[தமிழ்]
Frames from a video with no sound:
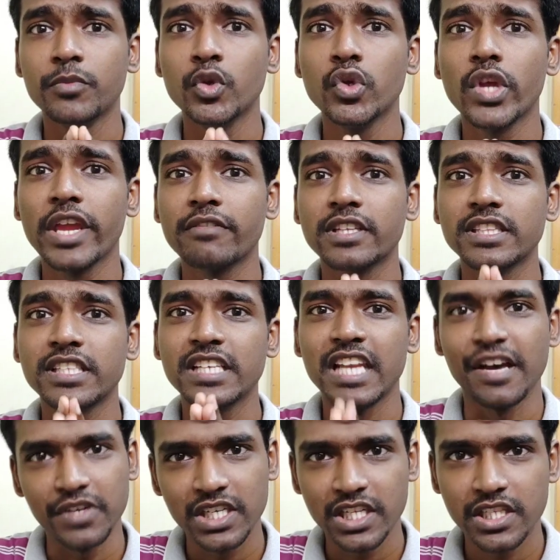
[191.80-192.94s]
மியூஐ வந்து
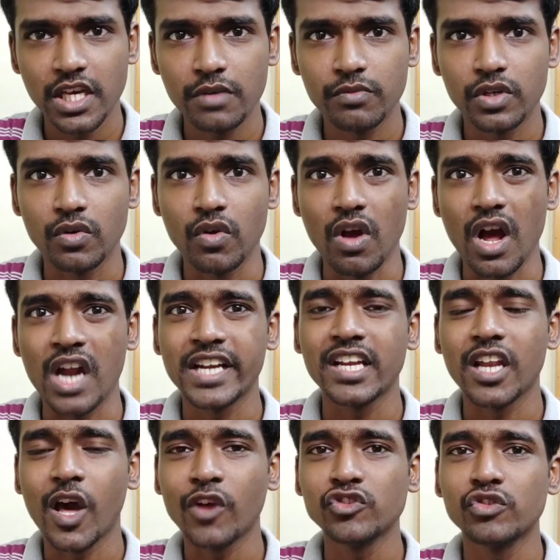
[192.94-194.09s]
லெவலில் தான் வரும்
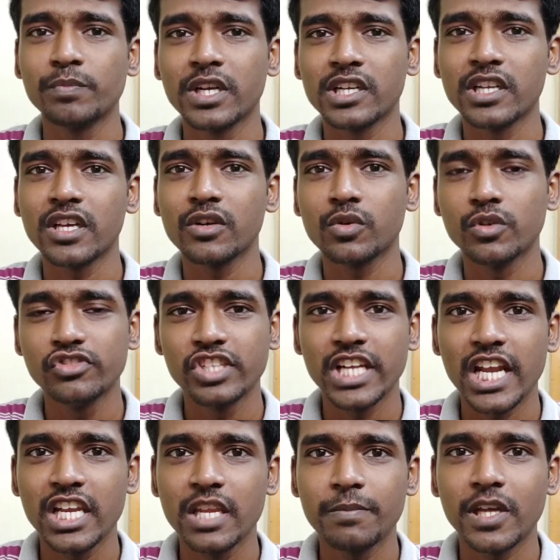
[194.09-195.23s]
ஆனால் லான்ச் பண்ண கொஞ்ச
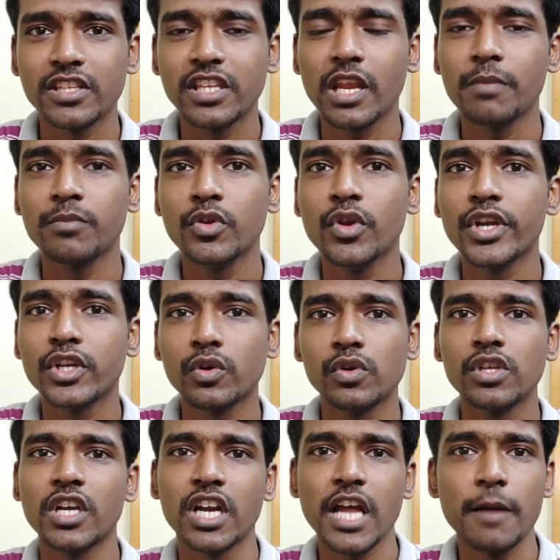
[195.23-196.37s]
நாள்லேயே பார்த்தீங்கன்னா மியூஐ
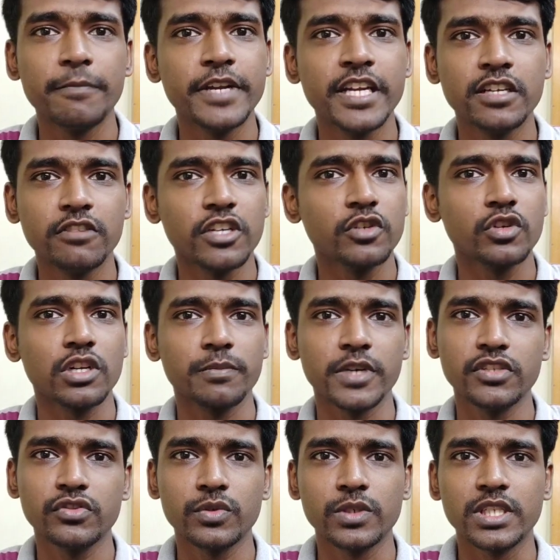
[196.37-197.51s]
டோலுக்கான அப்டேட் வருன்ற
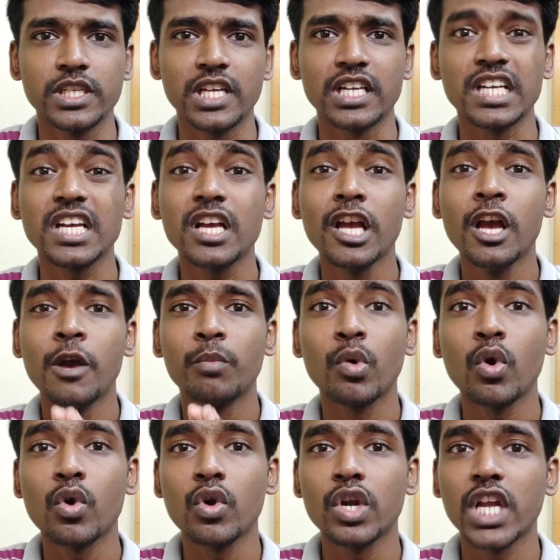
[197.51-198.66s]
மாதிரி சொல்லியிருக்காங்க
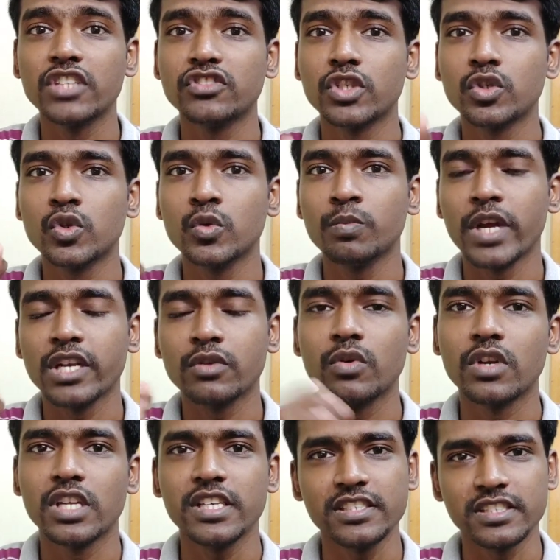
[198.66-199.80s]
போக்கோ லான்ச்சர் டூ பாயிண்ட்
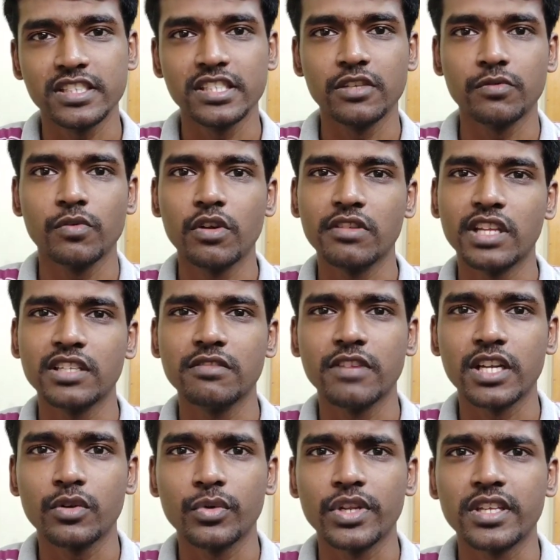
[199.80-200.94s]
ஓவில் இந்த ஃபோன் வந்து
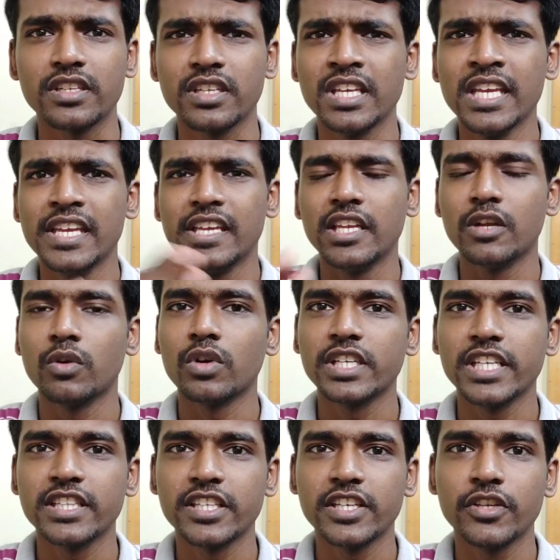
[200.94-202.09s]
வரக்கூடியது இல்லை
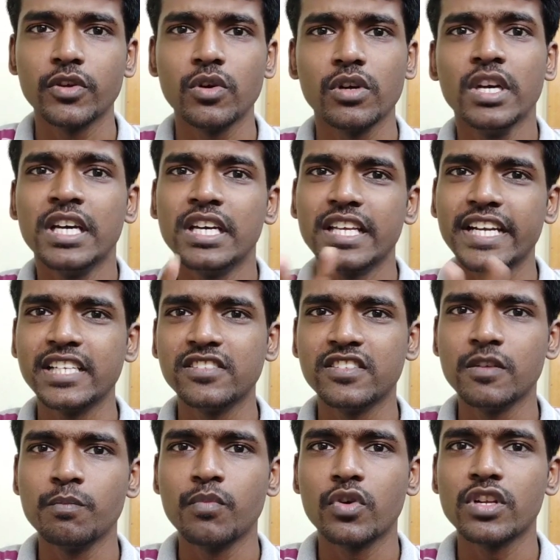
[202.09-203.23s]
உங்களுக்கே தெரியும் ரெண்டு
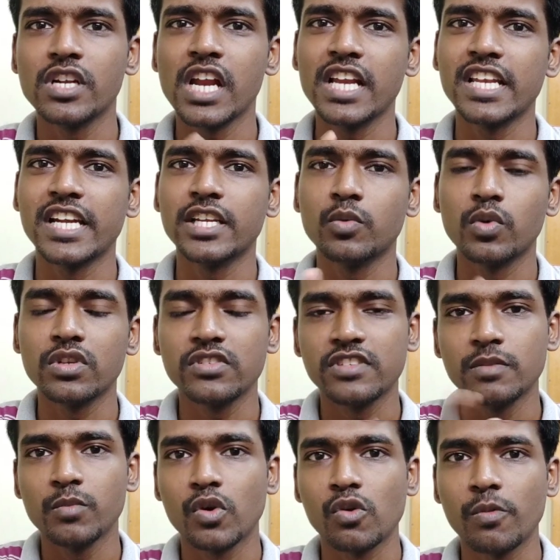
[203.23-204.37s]
சிம் போட்டுக்கலாம் இல்லாட்டி ஒரு
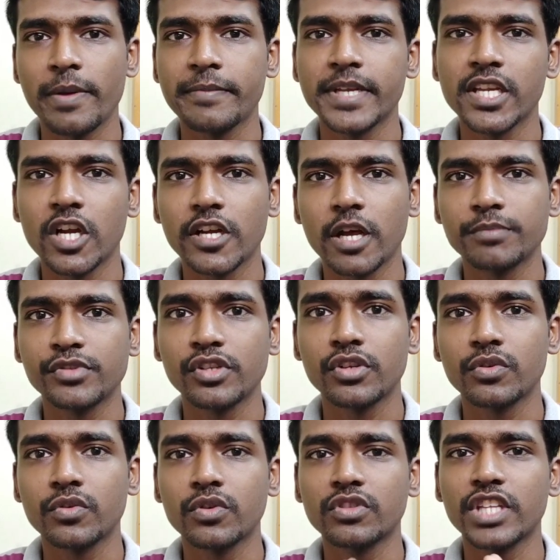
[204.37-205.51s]
சிம் ஒரு மெமரி கார்டு ஆப்ஷன்
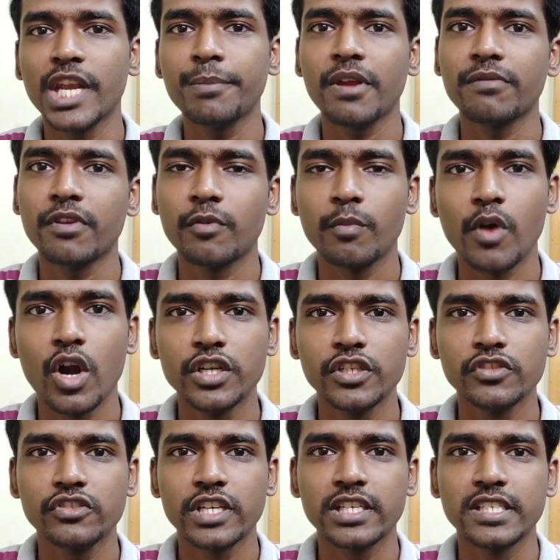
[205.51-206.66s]
இருக்கும் த்ரீ பாயிண்ட் ஃபைவ்
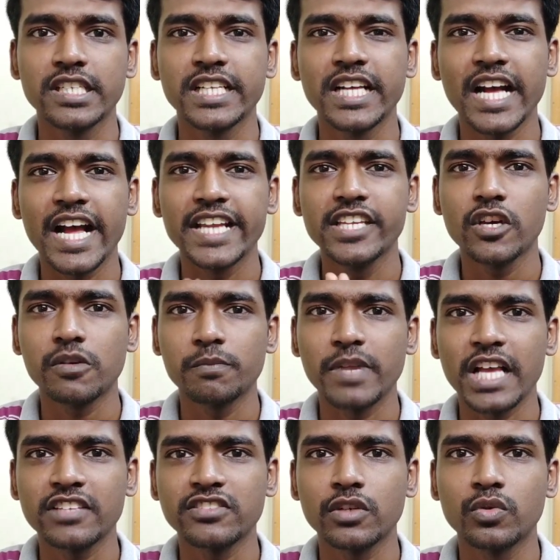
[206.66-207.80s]
ஆடியோ ஜாக் இருக்குது ஐஆர்
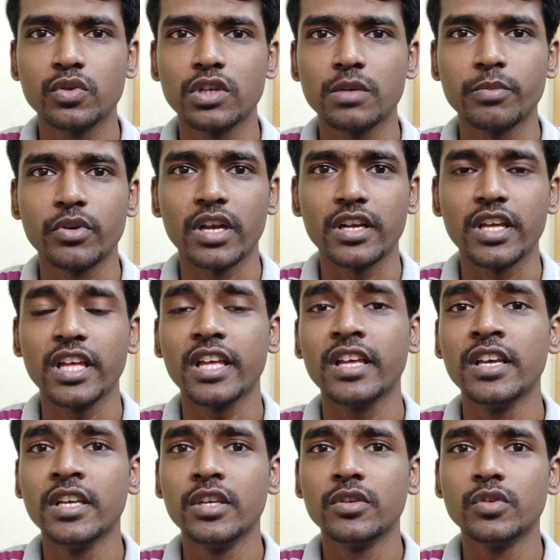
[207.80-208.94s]
பிளாஸ்டர் கொடுக்க போகிறாங்க
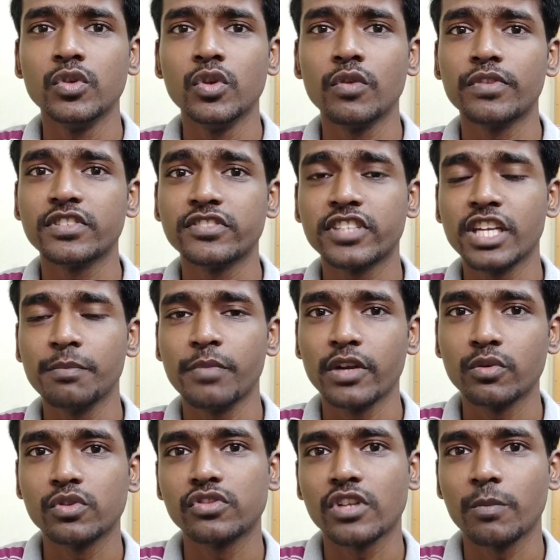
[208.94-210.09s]
யூஎஃப்எஸ் த்ரீ
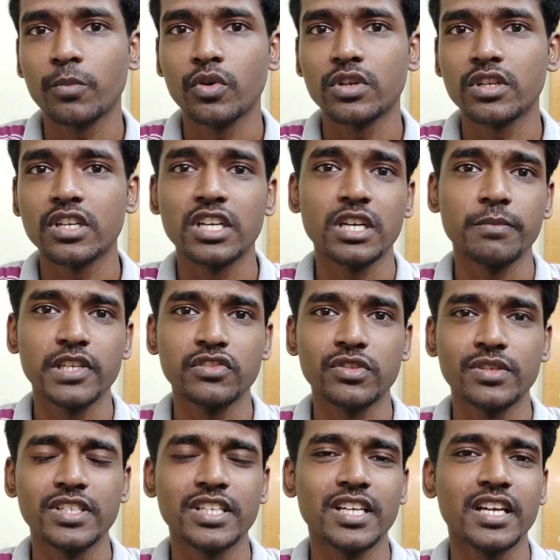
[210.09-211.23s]
பாயிண்ட் ஓ சப்போர்ட்டுங்கிற மாதிரி
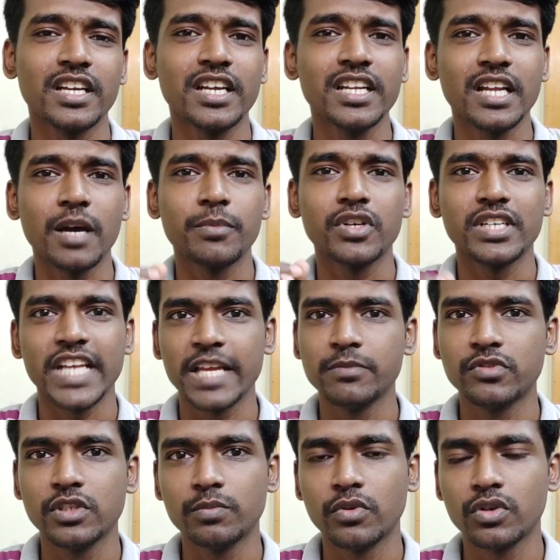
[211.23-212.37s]
சொல்லியிருக்காங்க அப்புறம்
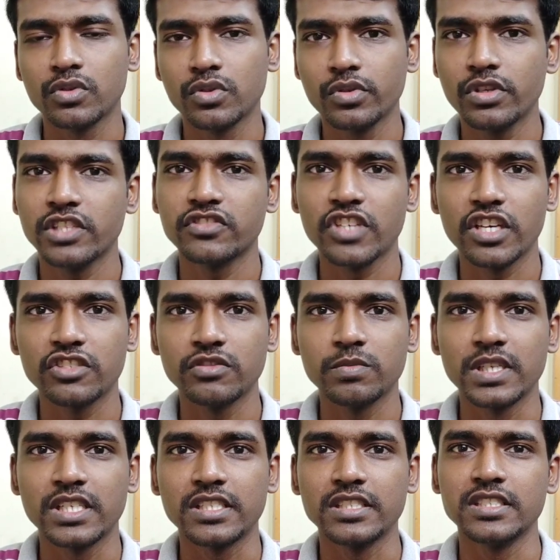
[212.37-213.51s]
டைப் சி போர்ட் குயிக்காக சார்ஜ்
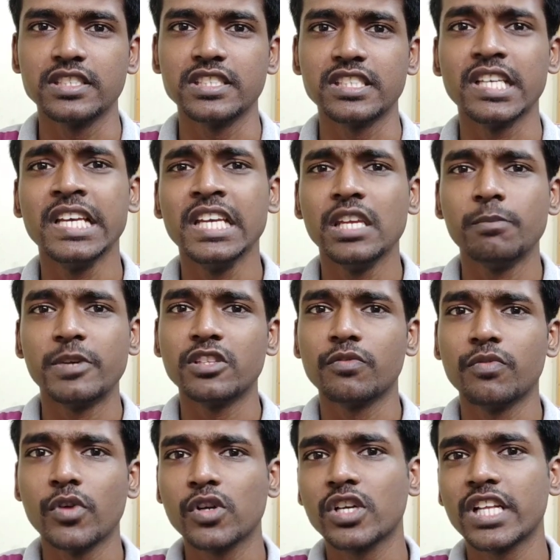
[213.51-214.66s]
பண்ணுறதுக்கு இப்போ இந்த
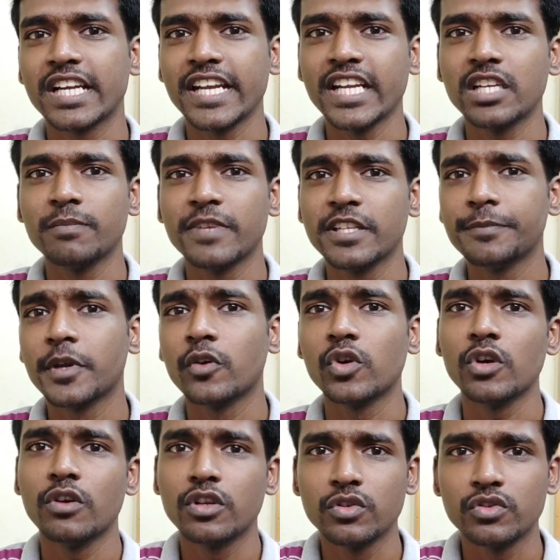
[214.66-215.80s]
ஃபோனோட ரேட் மதிப்பு
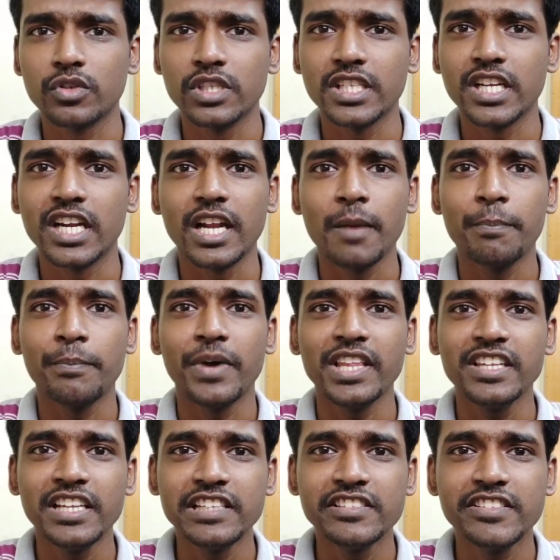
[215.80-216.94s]
எவ்வளோ வரும்னு சொல்லியிருக்காங்கன்னா
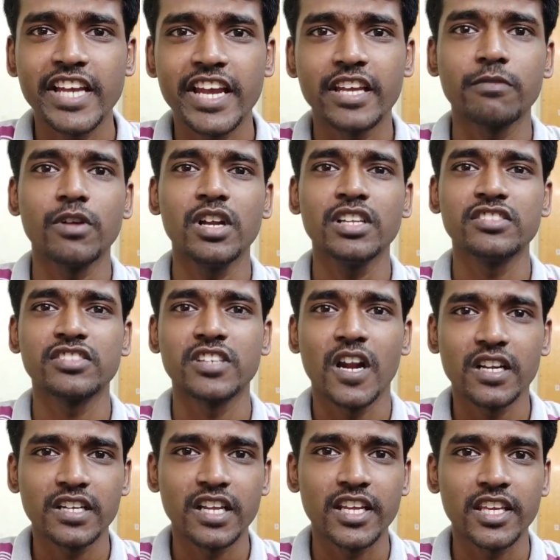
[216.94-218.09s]
பதினஞ்சாயிரரூவாவில்
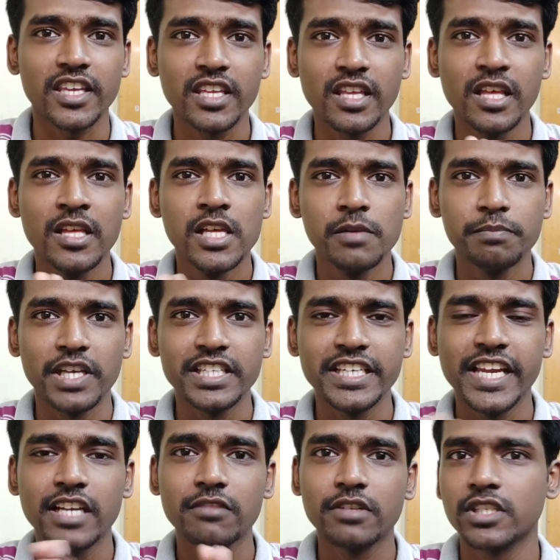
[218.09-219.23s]
ஸ்டார்ட் ஆகி
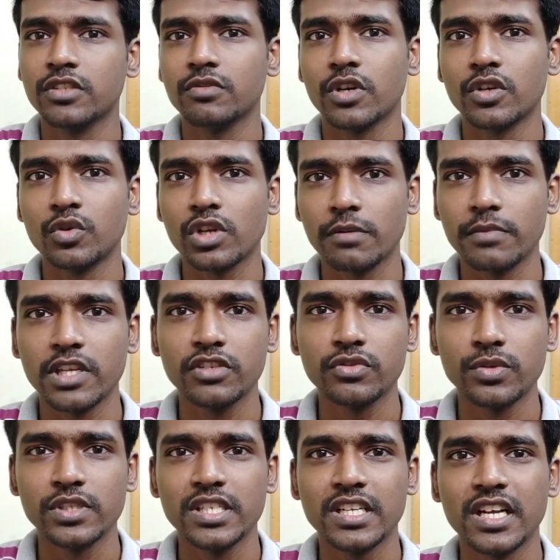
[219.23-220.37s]
பதினேழு வரைக்கும் வருன்ற மாதிரி
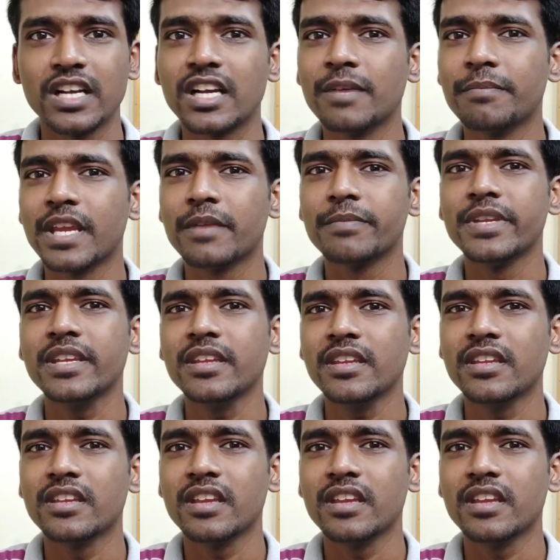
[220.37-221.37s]
சொல்லியிருக்காங்க மேபி